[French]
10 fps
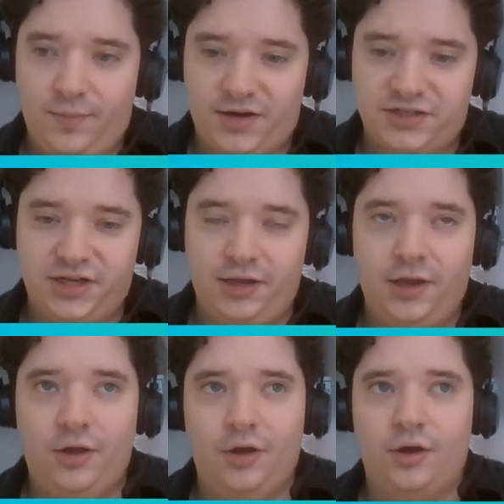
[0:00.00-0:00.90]
marchés,
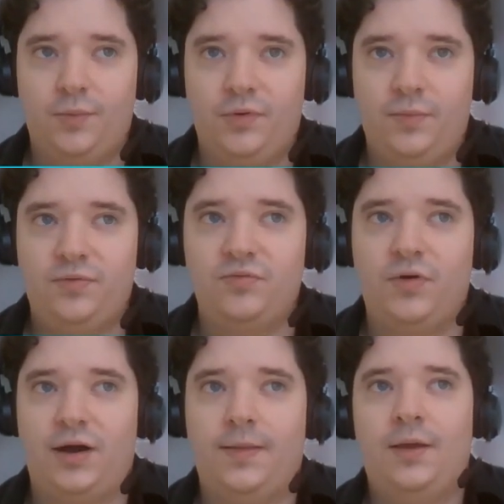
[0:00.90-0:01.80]
euh, comme on a pu le
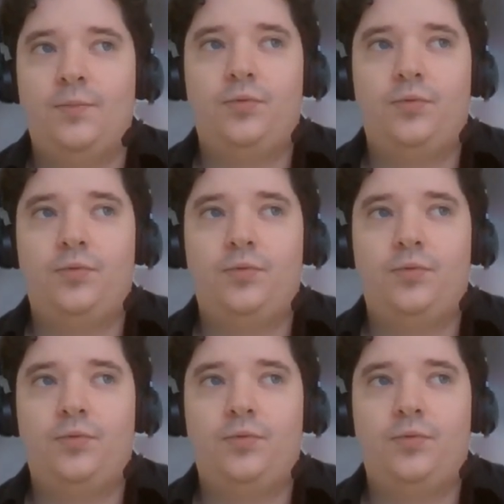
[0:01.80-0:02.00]
voir.